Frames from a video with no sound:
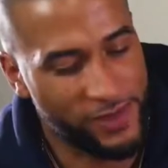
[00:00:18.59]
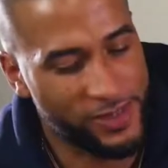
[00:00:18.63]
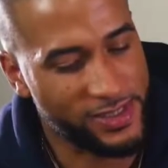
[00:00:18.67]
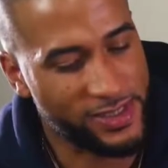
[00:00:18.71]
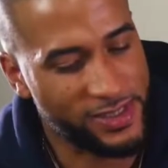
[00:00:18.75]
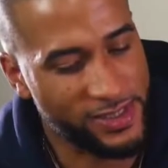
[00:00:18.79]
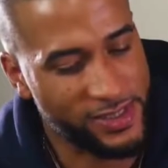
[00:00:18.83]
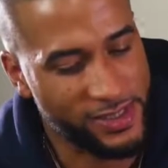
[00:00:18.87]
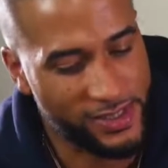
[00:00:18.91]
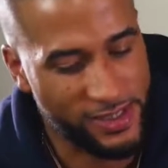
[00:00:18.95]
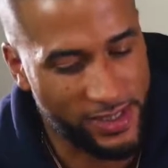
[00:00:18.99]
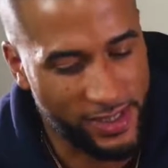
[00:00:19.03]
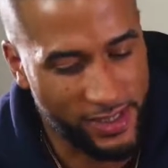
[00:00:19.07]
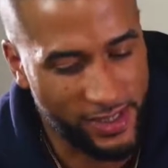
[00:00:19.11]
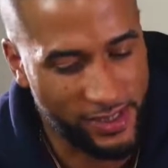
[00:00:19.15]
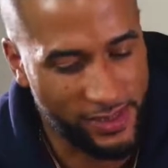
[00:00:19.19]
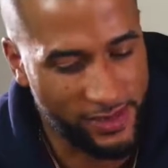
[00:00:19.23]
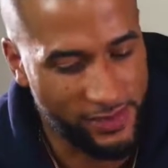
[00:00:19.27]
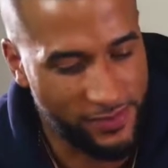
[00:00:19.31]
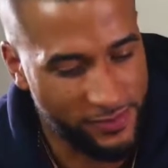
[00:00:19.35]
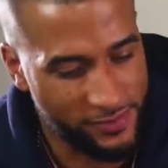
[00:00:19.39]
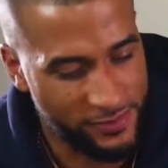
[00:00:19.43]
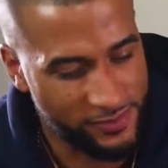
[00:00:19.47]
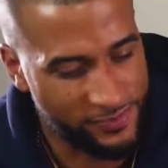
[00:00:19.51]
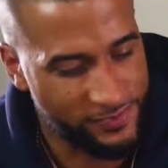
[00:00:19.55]
Was ist denn,
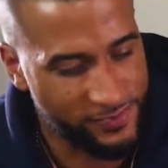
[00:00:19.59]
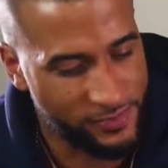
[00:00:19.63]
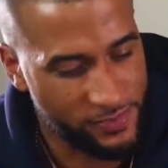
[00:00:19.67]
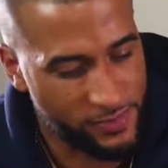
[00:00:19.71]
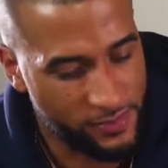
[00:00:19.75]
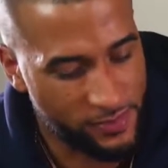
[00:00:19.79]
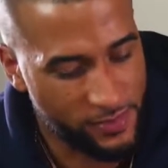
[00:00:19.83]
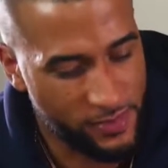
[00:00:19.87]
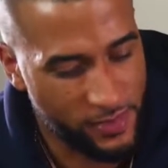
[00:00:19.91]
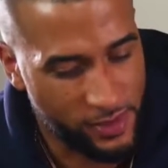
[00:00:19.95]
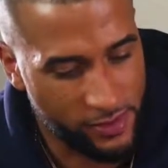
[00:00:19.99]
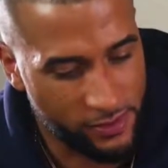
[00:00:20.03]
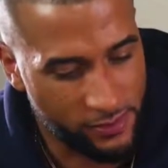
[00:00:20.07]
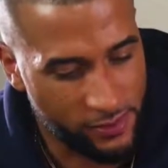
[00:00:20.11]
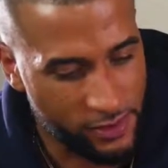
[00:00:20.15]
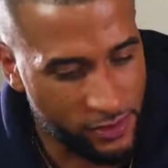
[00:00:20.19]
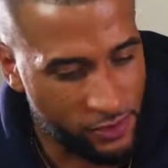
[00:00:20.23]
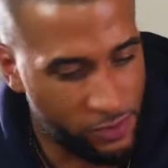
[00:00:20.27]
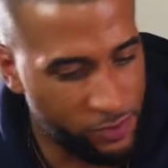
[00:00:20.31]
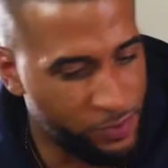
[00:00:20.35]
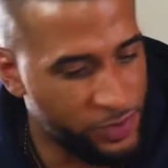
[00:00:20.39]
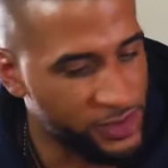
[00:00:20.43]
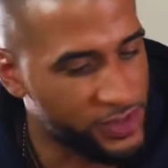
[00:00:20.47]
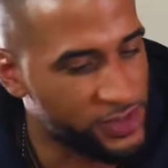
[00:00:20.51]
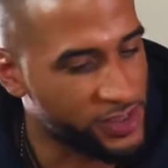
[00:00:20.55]
weil
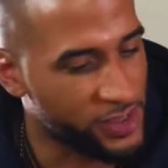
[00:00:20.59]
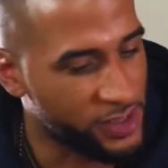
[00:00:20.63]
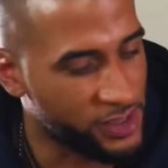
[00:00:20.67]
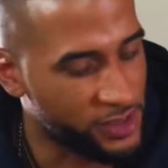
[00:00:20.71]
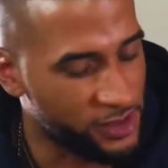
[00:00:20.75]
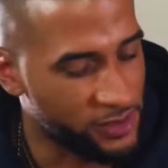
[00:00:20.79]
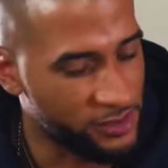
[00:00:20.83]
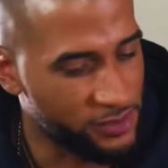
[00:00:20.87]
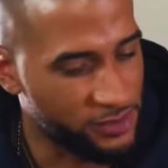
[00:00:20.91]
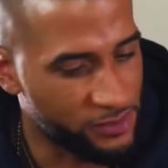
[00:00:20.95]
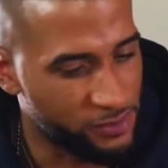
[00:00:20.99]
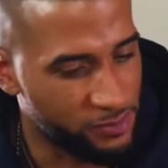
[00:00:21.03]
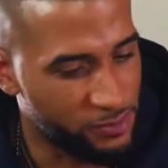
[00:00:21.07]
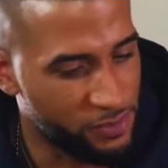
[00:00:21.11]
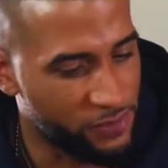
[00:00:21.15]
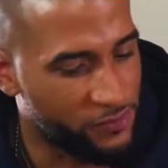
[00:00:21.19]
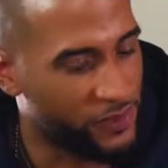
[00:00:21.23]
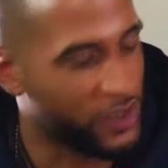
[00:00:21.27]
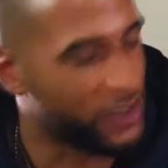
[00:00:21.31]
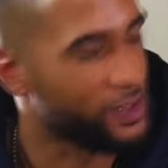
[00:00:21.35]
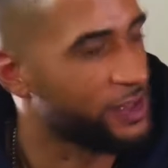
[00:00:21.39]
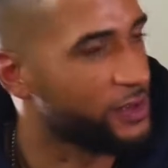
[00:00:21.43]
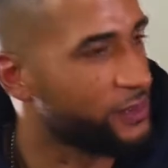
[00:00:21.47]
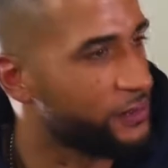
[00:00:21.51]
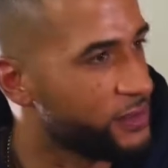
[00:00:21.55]
du bist ja
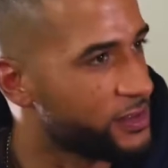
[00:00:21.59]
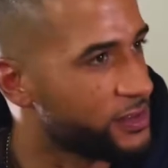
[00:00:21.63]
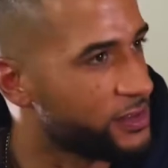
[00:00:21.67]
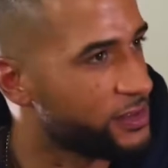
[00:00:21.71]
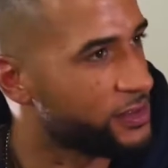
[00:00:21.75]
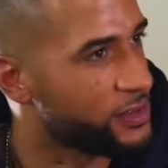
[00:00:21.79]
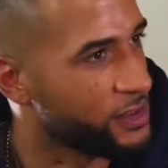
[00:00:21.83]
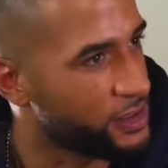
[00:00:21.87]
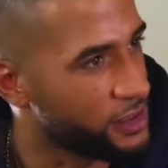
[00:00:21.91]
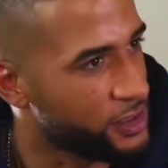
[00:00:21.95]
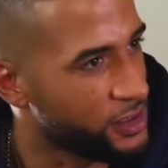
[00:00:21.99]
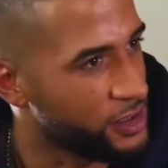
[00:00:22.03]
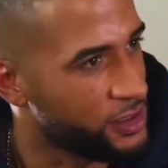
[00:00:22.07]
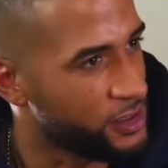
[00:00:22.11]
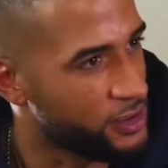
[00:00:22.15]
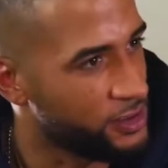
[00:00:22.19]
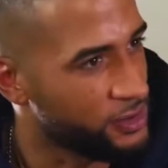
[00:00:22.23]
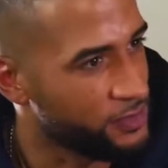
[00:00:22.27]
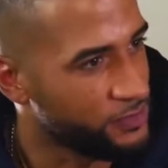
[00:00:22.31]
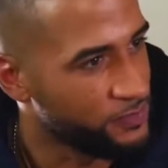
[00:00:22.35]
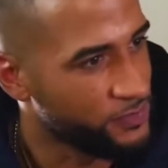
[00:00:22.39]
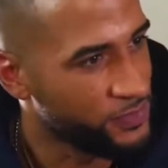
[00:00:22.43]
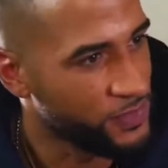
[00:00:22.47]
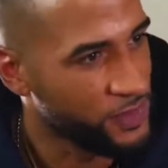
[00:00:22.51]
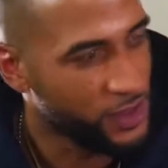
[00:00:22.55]
bewandelt, was das angeht,
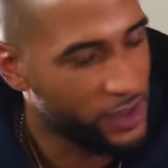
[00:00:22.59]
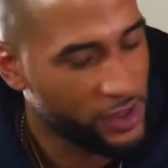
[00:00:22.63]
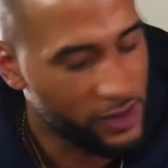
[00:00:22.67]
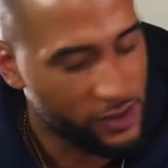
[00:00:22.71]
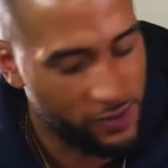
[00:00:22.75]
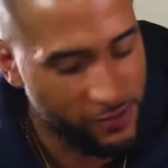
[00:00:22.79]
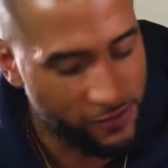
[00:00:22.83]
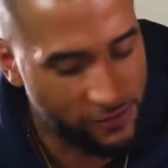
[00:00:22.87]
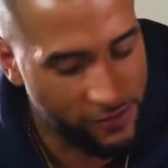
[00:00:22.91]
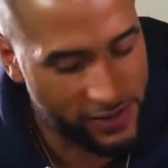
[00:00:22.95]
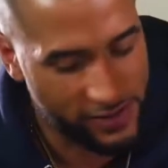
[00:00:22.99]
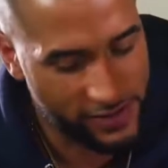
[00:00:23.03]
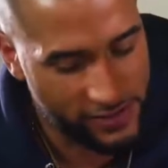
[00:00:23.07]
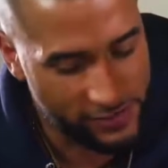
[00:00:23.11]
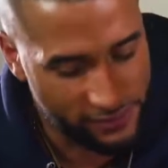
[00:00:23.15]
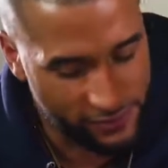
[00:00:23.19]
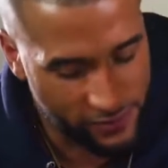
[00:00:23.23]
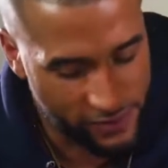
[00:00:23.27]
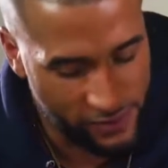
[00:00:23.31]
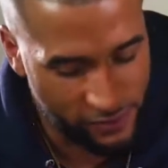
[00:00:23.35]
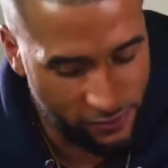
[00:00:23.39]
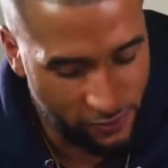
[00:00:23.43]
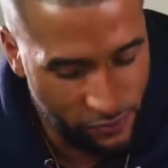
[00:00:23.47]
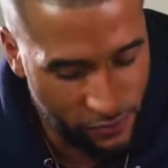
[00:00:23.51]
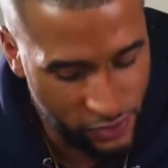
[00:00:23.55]
ne? Was,
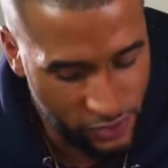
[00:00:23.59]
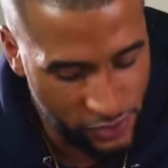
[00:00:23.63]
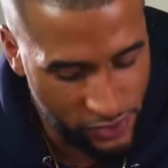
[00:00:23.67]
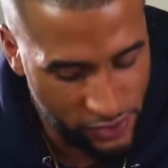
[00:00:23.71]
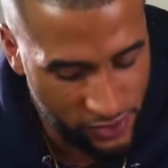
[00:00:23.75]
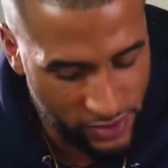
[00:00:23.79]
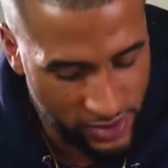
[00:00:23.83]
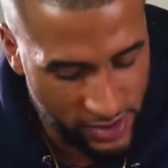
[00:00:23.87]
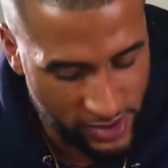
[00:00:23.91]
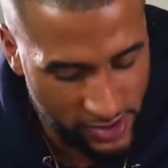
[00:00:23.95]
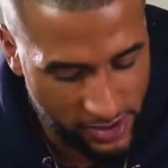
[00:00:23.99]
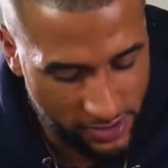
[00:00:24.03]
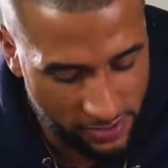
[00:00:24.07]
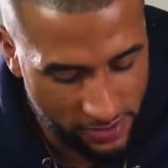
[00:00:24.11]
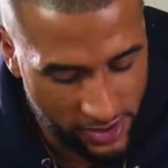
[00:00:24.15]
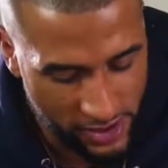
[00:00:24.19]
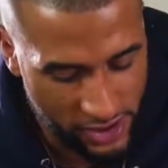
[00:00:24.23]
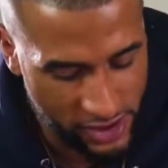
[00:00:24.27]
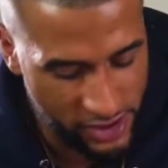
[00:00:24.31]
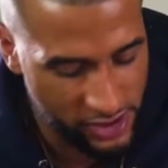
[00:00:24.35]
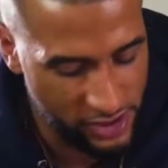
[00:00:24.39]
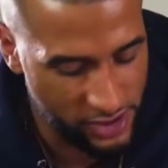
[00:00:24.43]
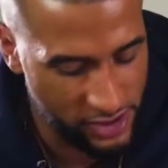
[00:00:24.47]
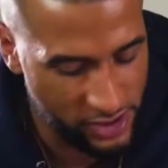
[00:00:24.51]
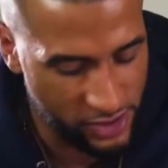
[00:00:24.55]
was, würdest du denn den
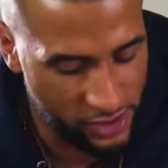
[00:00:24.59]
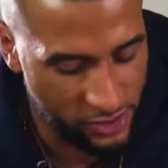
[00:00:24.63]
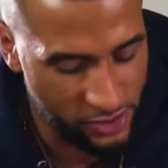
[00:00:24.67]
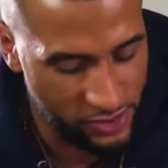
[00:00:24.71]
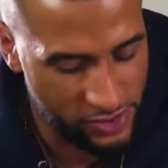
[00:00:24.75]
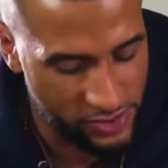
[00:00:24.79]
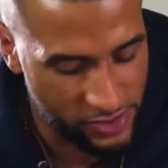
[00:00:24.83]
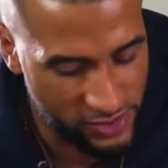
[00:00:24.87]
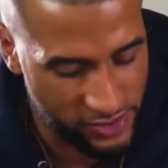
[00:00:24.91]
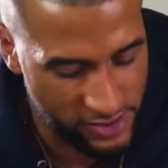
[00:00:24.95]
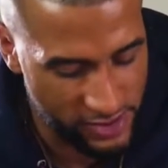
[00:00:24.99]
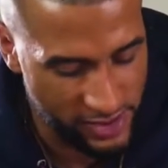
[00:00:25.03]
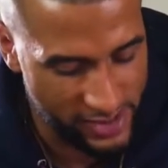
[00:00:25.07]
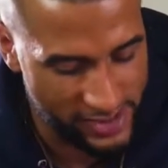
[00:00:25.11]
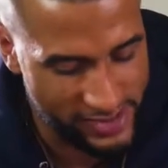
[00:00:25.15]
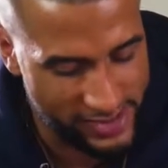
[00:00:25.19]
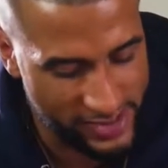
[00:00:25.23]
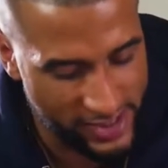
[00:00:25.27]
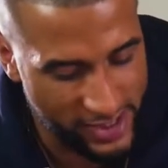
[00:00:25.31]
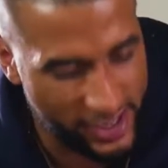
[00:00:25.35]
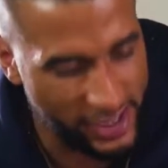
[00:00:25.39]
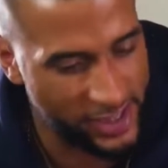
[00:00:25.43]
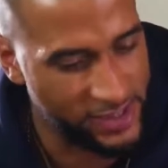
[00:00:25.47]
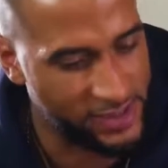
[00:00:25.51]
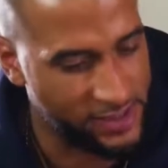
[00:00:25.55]
Menschen da draußen
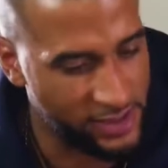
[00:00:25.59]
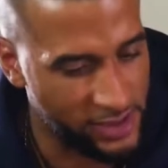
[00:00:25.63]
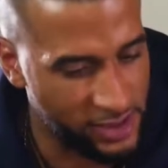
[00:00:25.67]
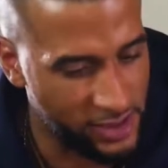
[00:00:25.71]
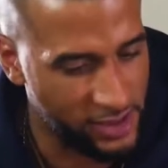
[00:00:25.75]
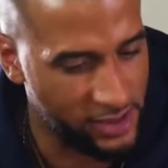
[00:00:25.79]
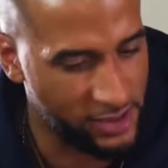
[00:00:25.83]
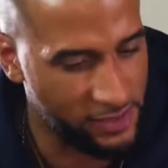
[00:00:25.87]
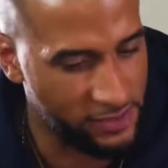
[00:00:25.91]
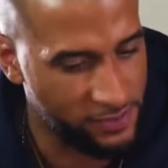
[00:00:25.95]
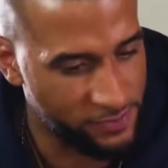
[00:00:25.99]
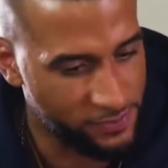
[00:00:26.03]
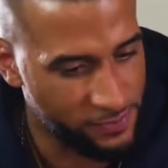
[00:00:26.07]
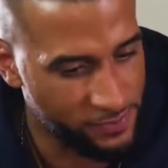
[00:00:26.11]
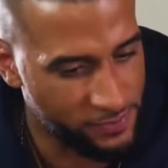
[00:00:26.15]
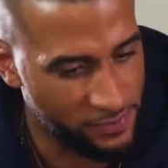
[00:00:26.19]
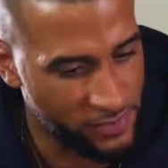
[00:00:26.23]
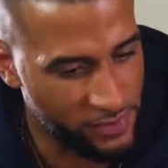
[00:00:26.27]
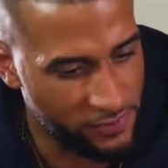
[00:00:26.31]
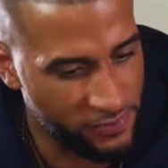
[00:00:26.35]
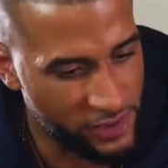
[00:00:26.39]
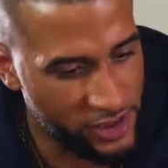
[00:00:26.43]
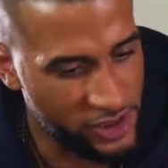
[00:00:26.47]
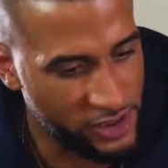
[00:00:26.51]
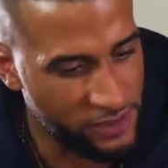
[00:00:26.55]
ans Herz legen,
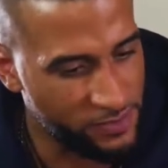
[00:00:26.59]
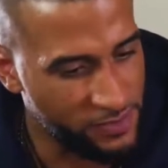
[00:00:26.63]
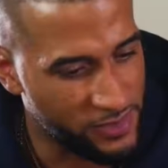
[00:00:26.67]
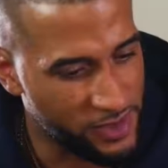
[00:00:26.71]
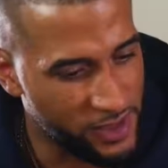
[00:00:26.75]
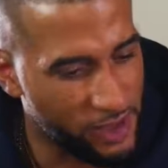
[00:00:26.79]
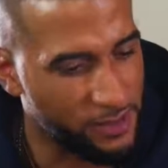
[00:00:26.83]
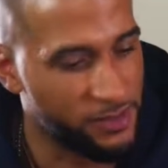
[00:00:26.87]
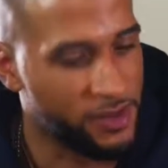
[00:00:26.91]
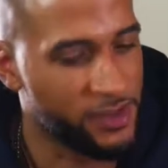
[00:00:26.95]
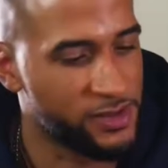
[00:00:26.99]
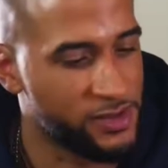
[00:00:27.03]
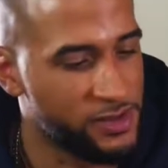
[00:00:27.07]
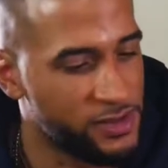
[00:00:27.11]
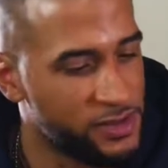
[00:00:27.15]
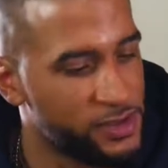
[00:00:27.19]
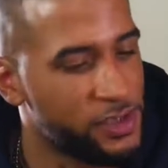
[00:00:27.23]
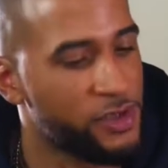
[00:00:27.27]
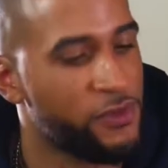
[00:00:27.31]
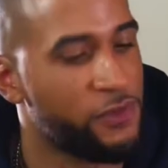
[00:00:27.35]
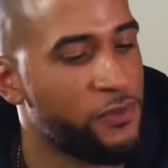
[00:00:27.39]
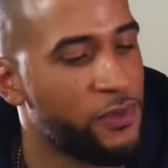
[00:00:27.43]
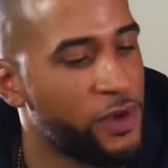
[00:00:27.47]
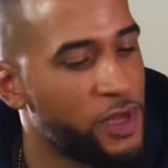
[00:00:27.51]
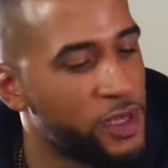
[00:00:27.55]
mit welchem Thema sie
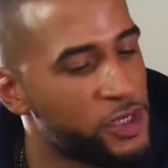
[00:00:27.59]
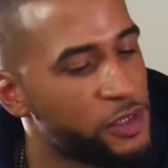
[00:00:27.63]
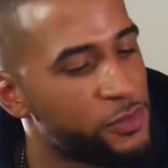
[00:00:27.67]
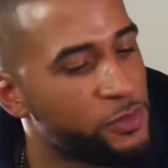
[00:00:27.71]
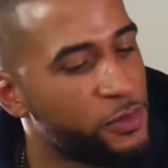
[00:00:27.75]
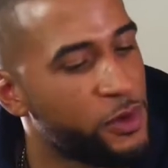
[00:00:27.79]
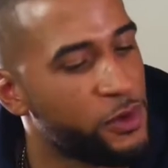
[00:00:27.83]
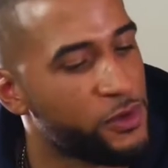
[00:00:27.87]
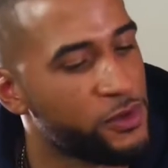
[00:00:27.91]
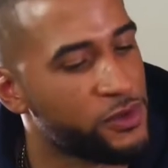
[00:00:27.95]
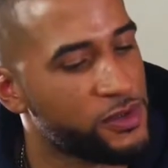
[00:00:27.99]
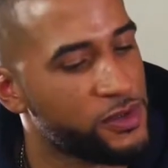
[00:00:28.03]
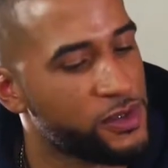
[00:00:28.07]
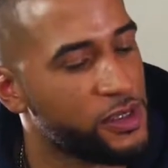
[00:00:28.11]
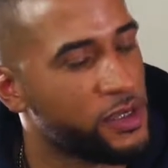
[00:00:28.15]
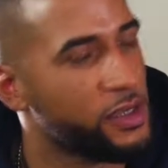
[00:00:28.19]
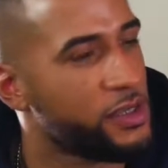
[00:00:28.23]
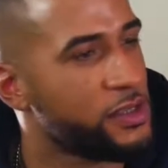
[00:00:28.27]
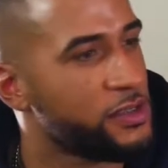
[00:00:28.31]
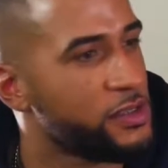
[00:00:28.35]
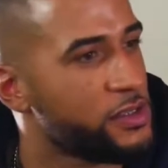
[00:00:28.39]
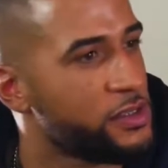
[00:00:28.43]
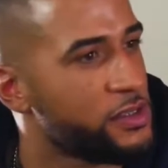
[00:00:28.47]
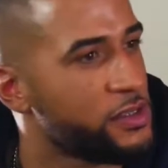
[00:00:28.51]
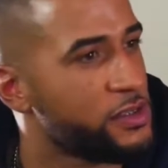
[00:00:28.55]
sich vielleicht mal
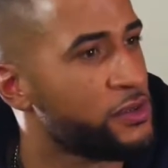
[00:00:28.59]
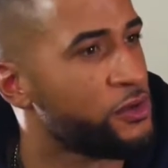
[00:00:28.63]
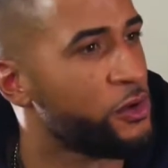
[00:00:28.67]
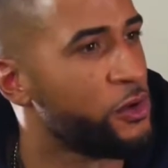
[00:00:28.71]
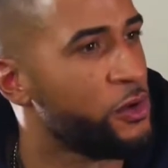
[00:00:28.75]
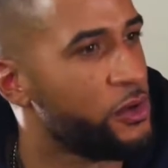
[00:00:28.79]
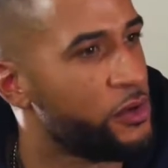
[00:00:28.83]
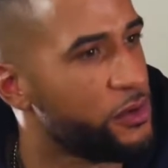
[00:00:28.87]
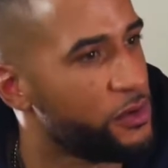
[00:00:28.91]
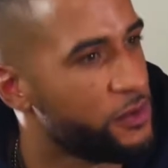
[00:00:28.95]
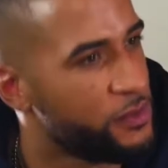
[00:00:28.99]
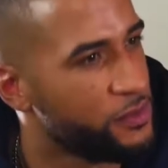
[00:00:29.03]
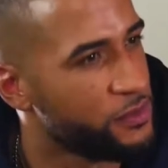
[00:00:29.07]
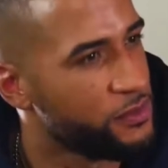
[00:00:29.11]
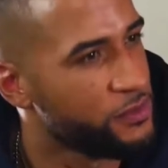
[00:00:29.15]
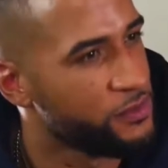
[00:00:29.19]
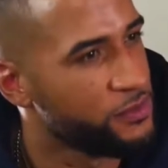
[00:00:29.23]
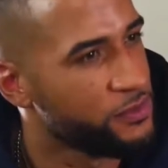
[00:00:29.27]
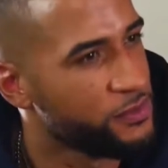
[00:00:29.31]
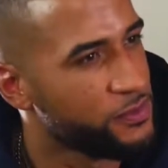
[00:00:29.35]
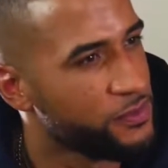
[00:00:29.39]
auseinandersetzen sollten?